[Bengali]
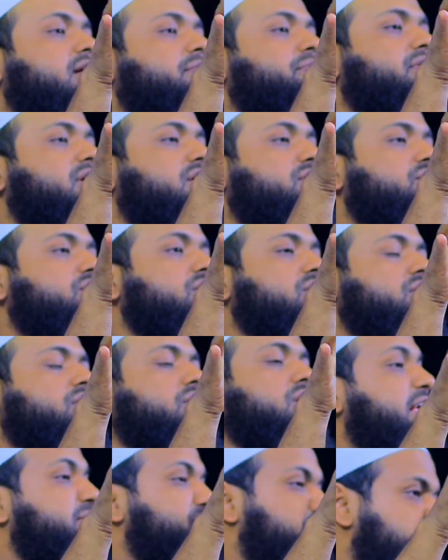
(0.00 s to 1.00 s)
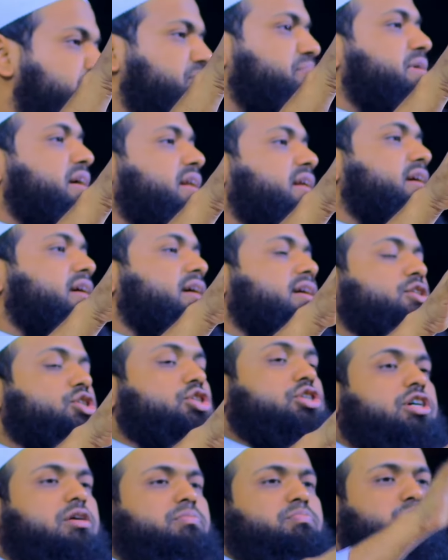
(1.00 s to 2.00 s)
কাব ইমাম বানায়া
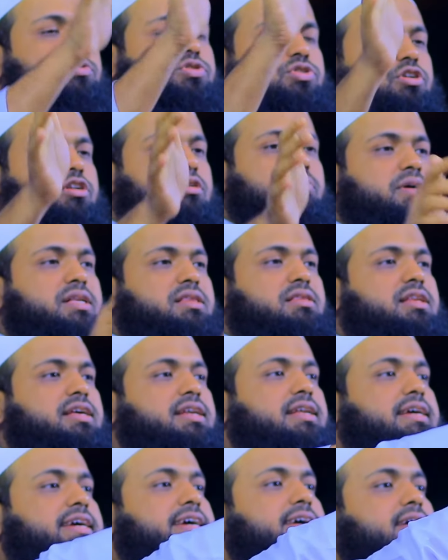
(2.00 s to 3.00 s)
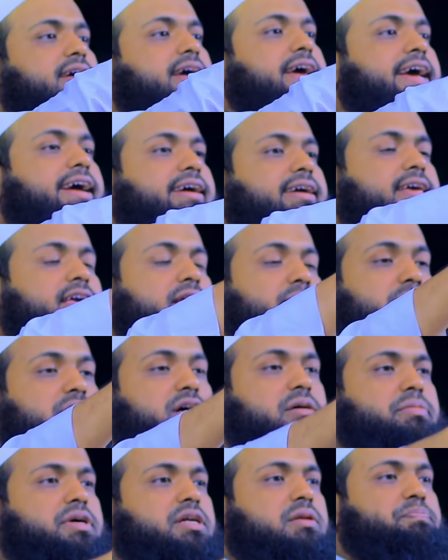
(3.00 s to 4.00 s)
সব মুসলমানদেরকে এক
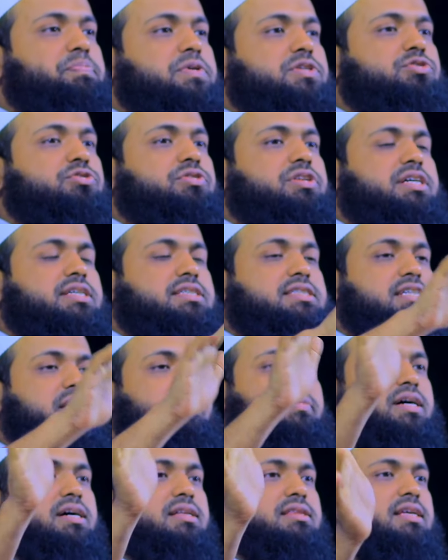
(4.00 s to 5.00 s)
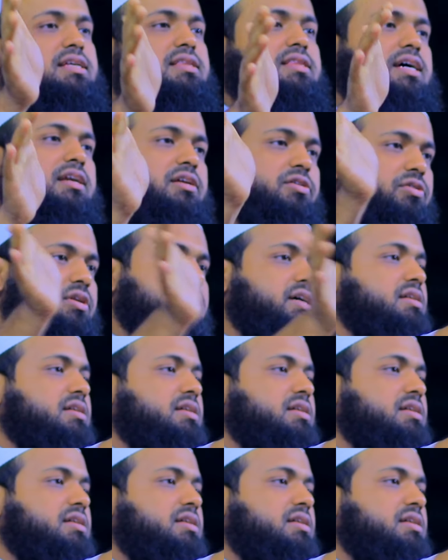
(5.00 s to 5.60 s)
ইমামের পিছনে জামাতে দাঁড়